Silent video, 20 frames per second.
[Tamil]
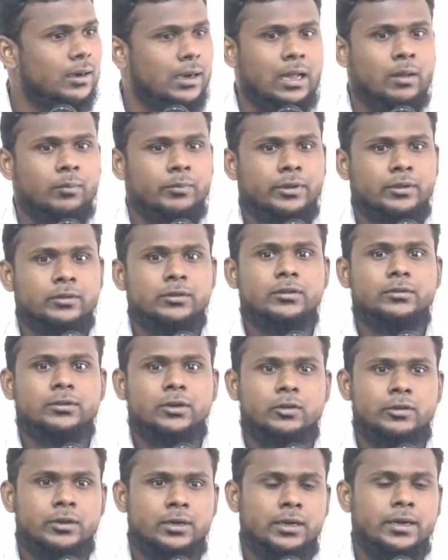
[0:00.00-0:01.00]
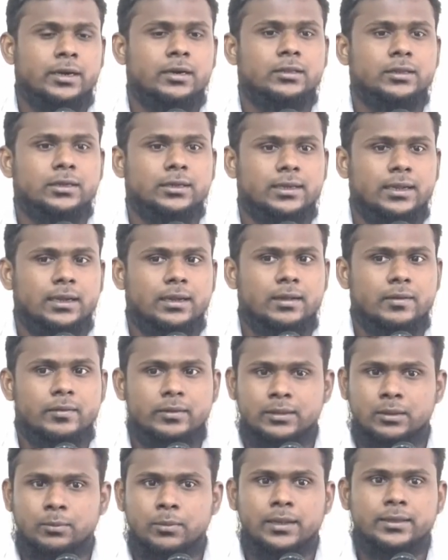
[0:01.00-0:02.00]
நாம் இந்து சகோதரர்களை எடுத்துக்கிட்டால்
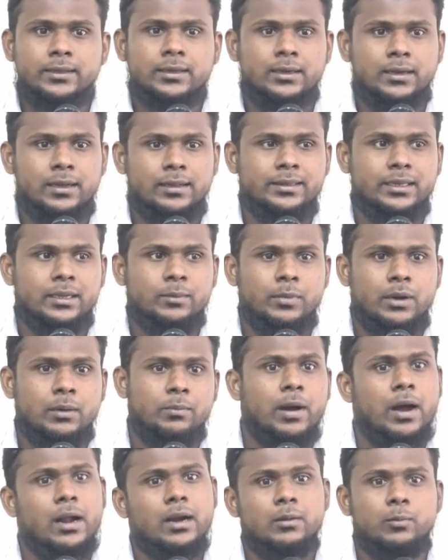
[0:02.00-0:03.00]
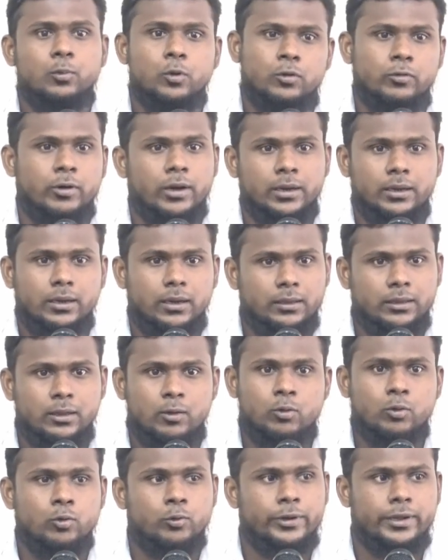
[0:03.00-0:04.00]
இந்த மாதங்கள் அதிகமாக மாலை போடுவாங்க அது
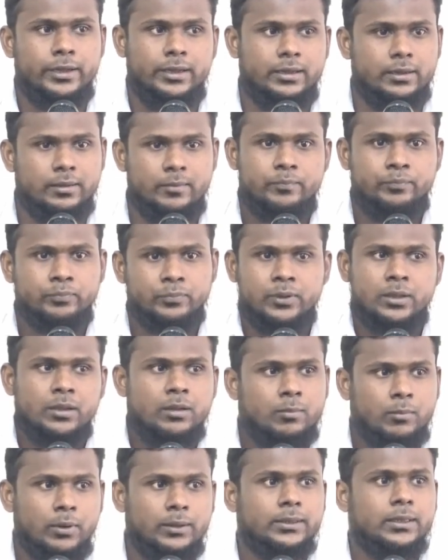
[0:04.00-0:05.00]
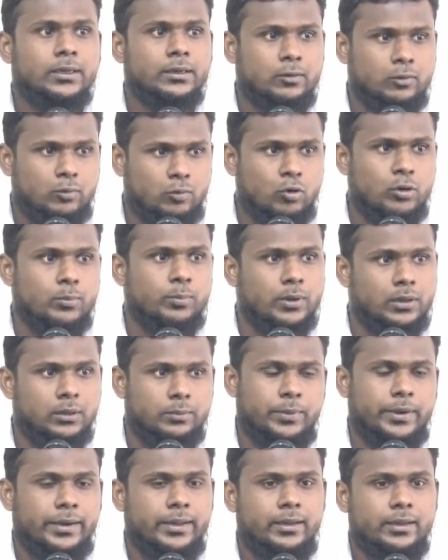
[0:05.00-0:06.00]
அவங்களுடைய மத கோட்பாடு
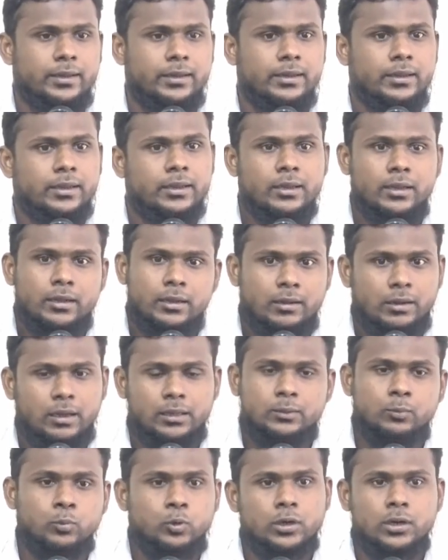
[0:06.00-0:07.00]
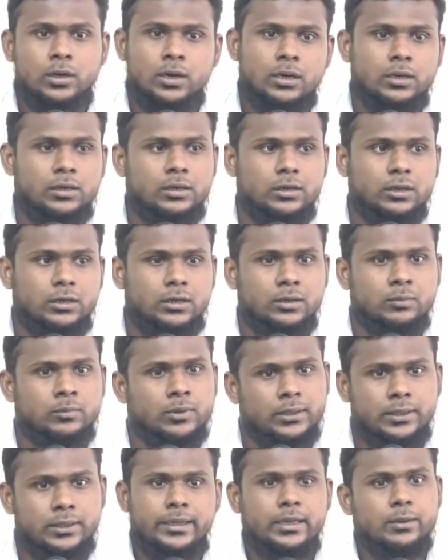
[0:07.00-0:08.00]
படி அது முருகனாக இருக்கட்டும்
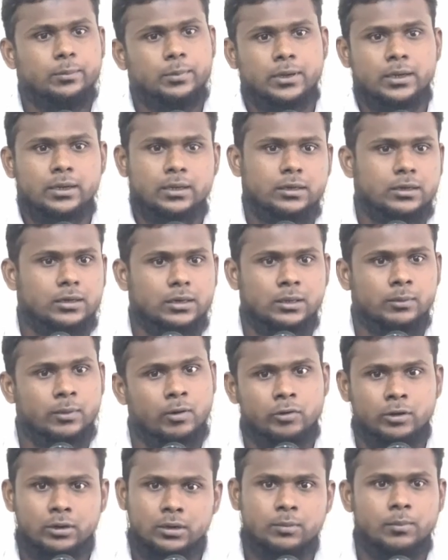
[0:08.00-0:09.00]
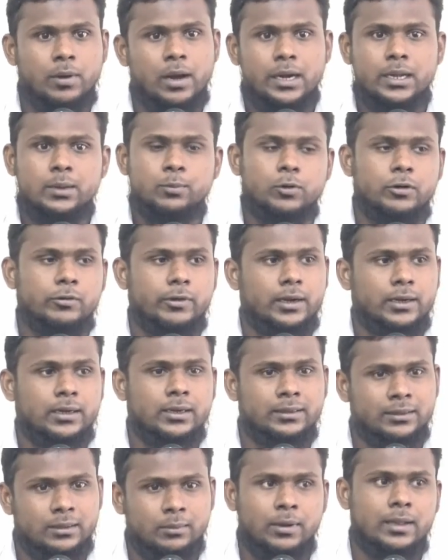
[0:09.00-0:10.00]
ஐயப்பனாக இருக்கட்டும் அவர்களுக்கு மாலை
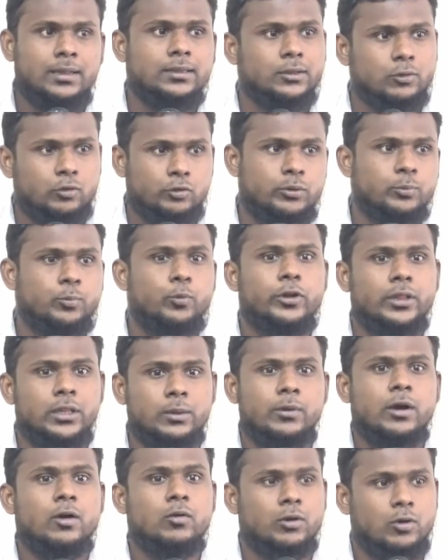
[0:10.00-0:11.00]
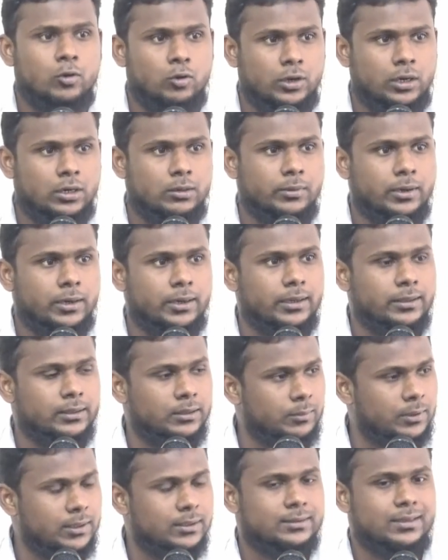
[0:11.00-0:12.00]
போடுவார்கள் இந்த மாதத்தை கொஞ்சம் புனிதமாக அவங்க கொண்டாடுவாங்க
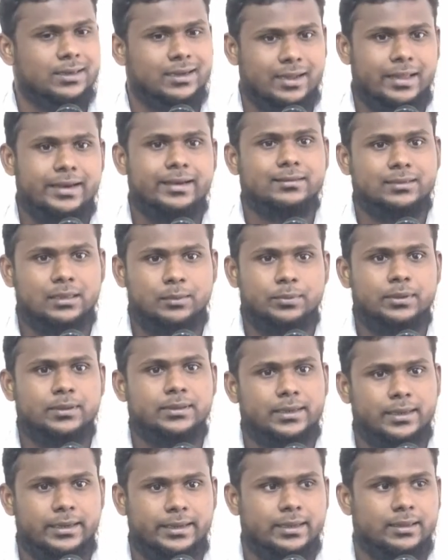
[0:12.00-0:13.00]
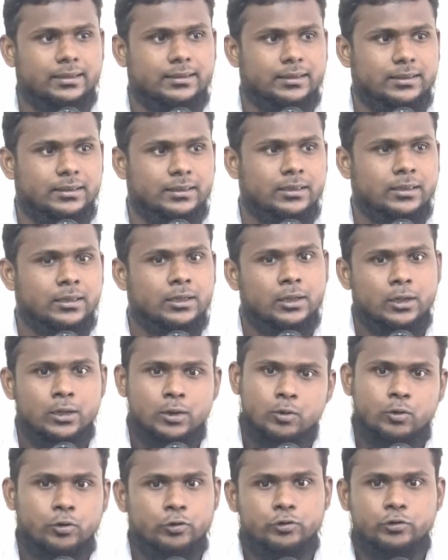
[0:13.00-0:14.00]
இந்த மாதத்தில் கறி சாப்பிட்றது கிடையாது
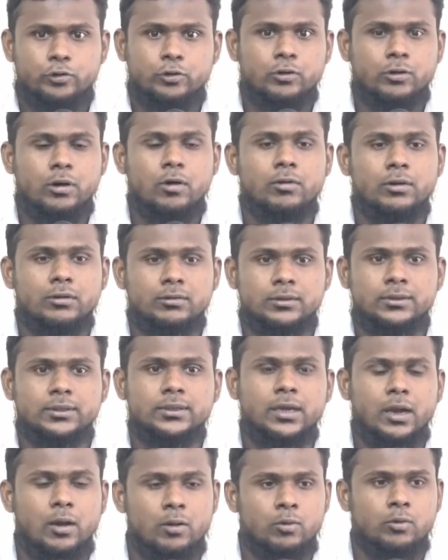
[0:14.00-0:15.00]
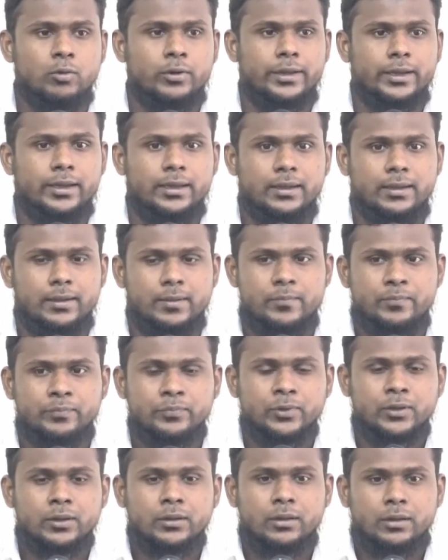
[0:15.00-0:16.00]
கொஞ்சம் அவங்க வந்து அவங்களுடைய
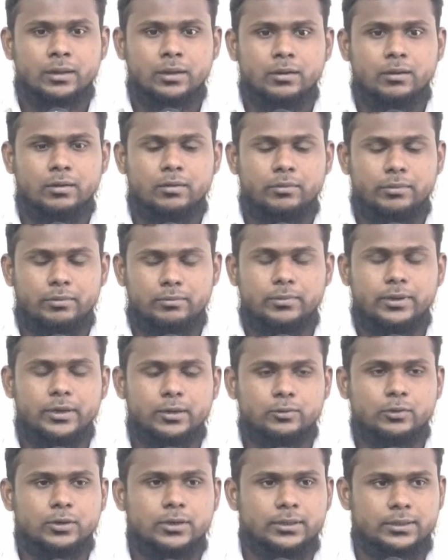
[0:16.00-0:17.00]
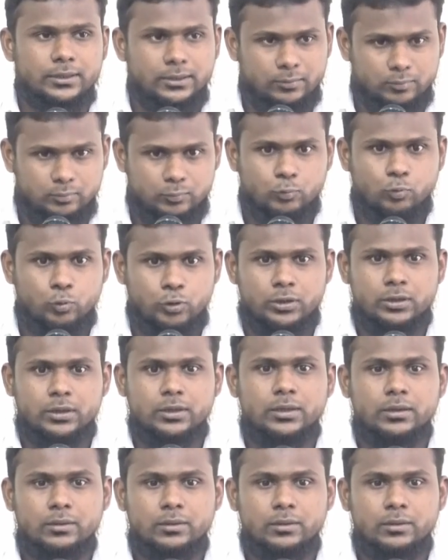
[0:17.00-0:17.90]
என்ன சொல்கிறது ஒரு